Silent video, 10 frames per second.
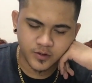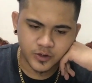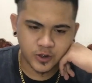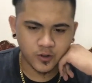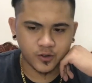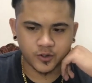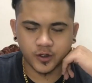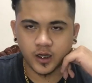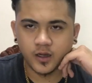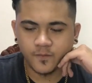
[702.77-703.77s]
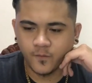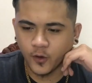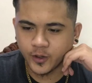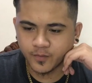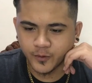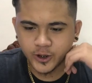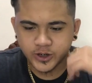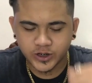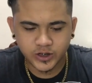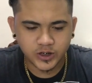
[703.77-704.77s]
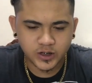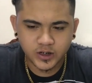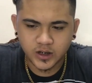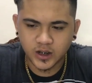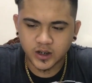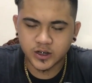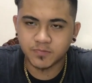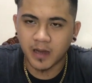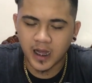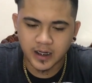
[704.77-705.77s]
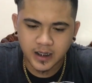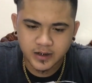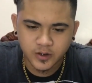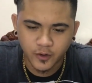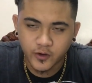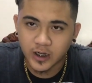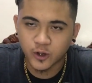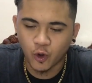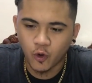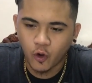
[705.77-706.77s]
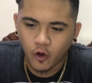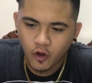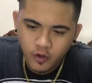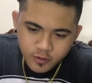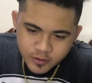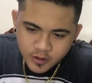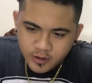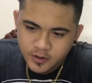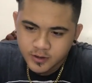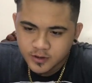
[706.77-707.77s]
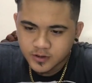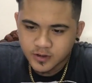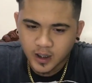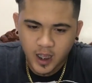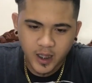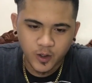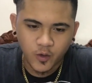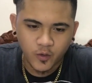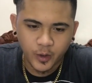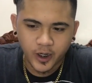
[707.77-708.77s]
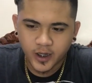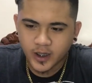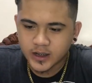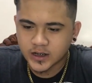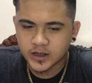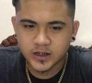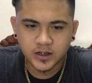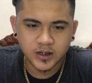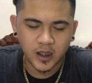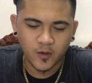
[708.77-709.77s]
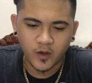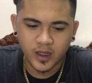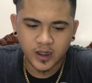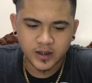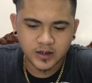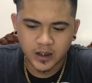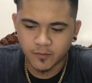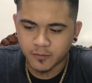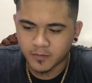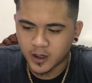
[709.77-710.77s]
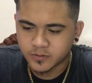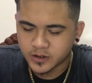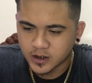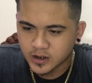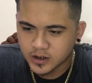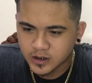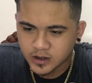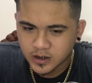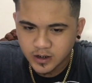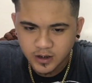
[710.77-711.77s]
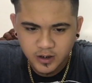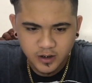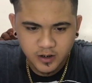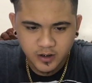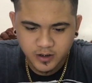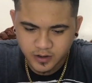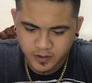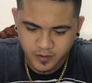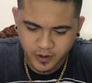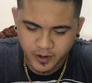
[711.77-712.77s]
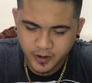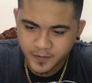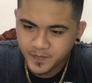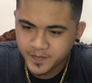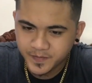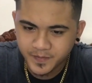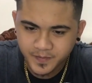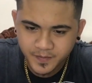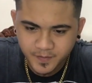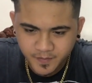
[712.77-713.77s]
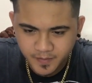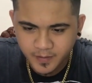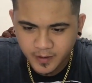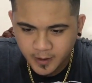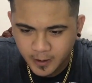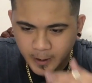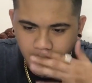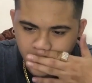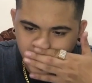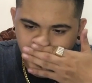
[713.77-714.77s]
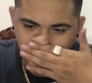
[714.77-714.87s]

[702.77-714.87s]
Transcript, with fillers: so ito na nga, fourth verse, si Smaglas or Litong Koko ng anong lyrics ng 187 Mobsters. So yun. Tatapos na para ba